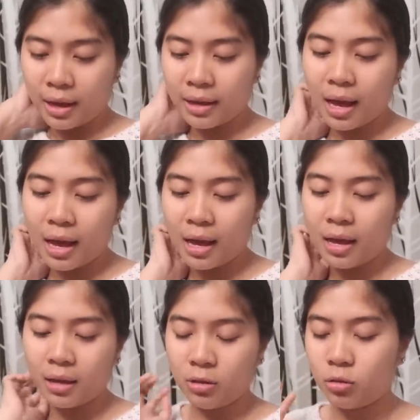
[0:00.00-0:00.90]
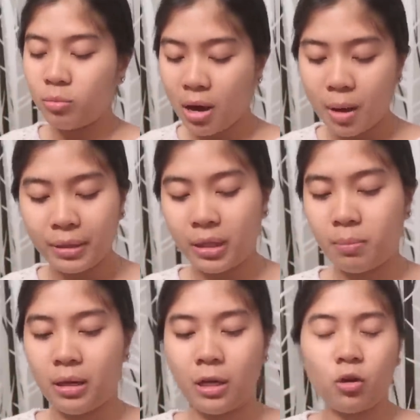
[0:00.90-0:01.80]
Kaya, yung mga
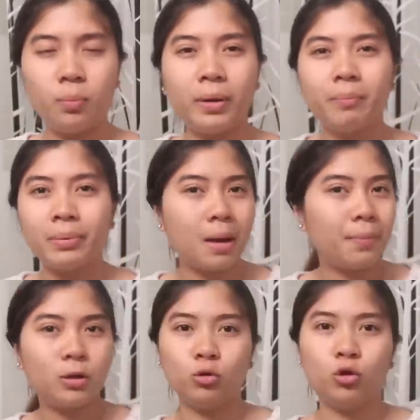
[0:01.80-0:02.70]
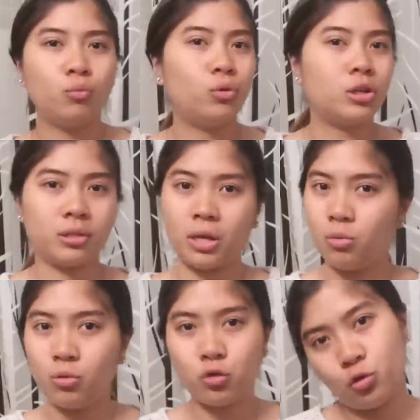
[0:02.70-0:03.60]
binibili ko, parang pinapanood ko muna siya sa
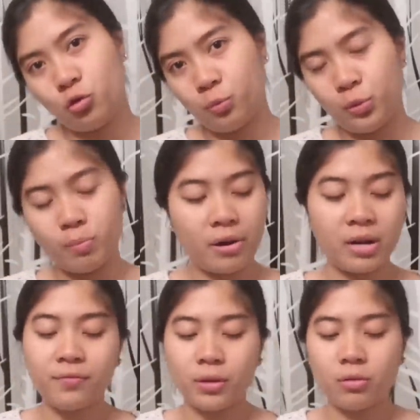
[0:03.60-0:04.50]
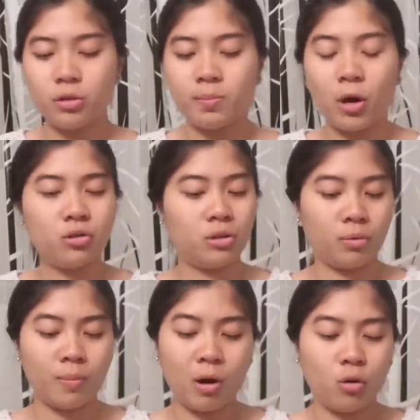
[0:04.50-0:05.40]
YouTube, yung mga reviews, bago,
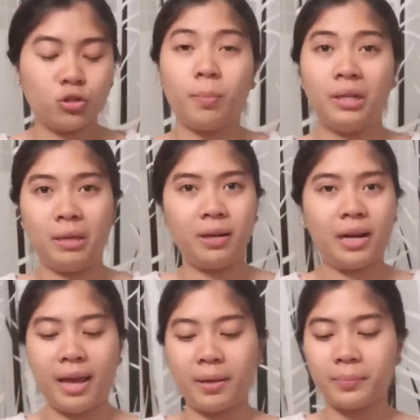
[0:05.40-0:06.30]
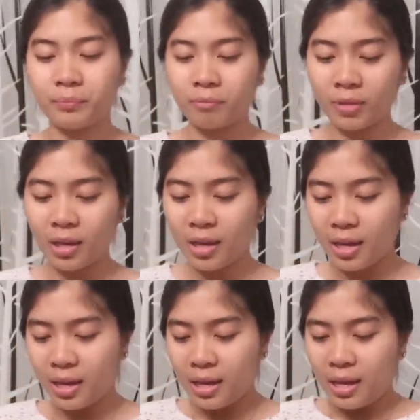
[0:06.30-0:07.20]
siya, bago ko siya binibili.
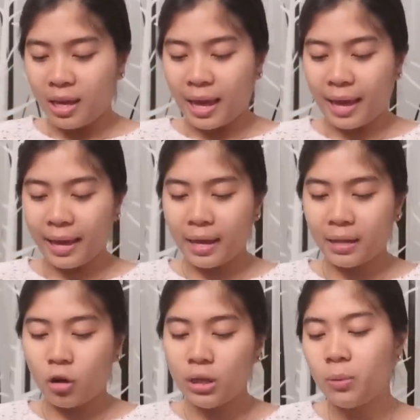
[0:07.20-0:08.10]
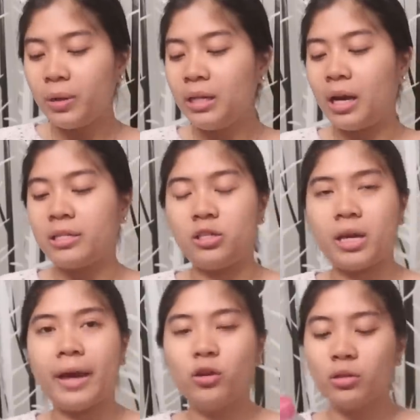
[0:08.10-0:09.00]
And all-in-one na kasi
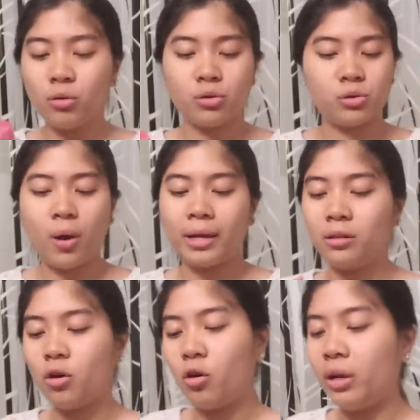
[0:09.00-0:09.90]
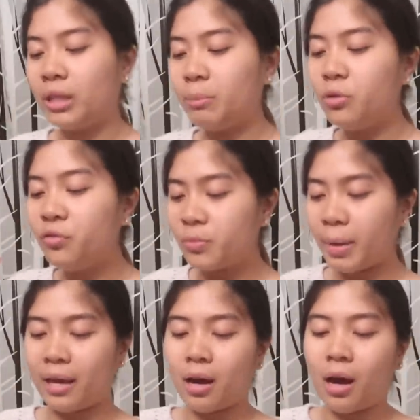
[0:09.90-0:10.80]
siya. Ito yung nagustuhan ko. It removes
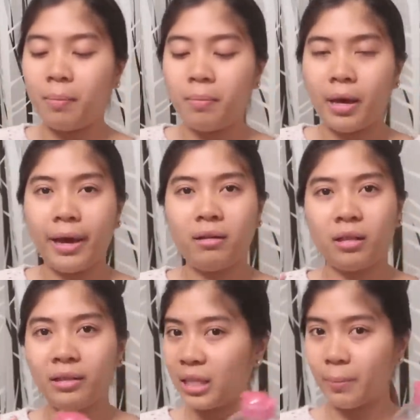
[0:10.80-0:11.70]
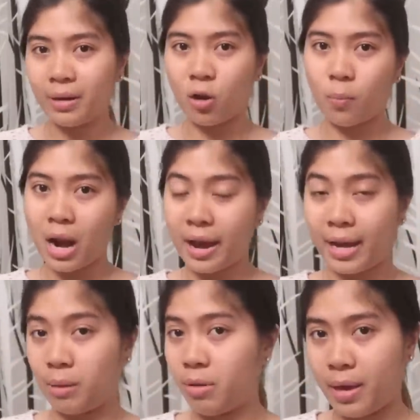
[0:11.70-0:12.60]
makeup. And hindi naman ako
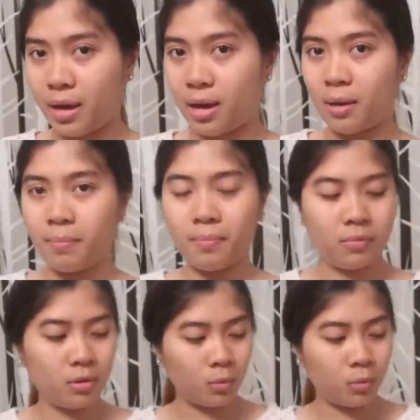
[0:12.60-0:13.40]
palagi nagbi-makeup.